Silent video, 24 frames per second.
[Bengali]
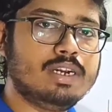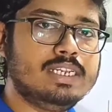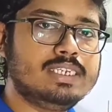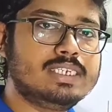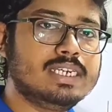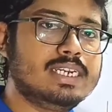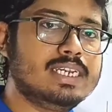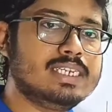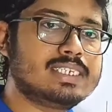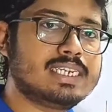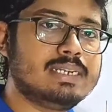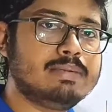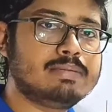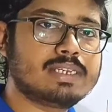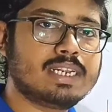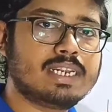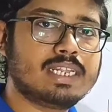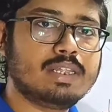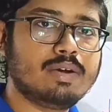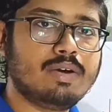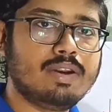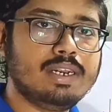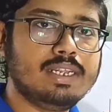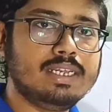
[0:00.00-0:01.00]
নিচে
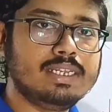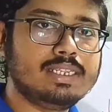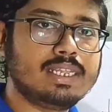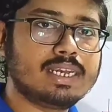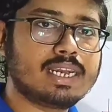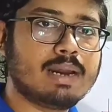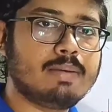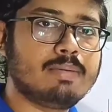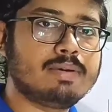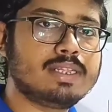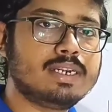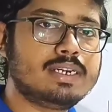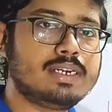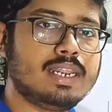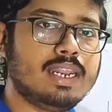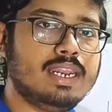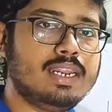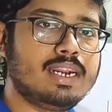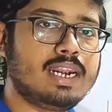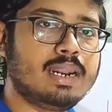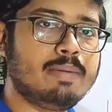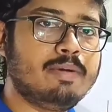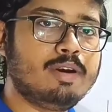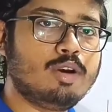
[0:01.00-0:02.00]
ডিসক্রিপশনে দেওয়া লিঙ্ক থেকে আমাদের
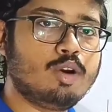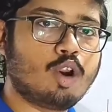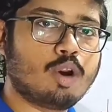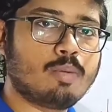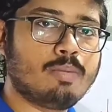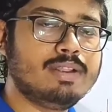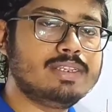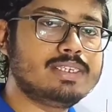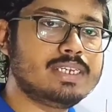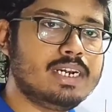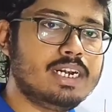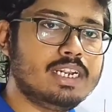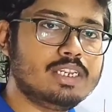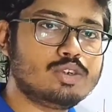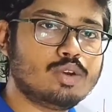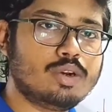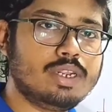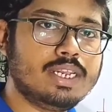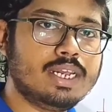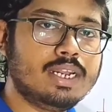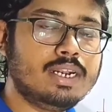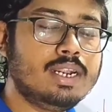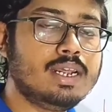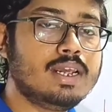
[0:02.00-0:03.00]
টেলিগ্রামের নর্মাল চ্যানেলে
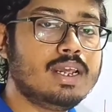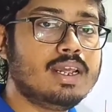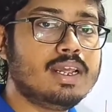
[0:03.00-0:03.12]
চলে যান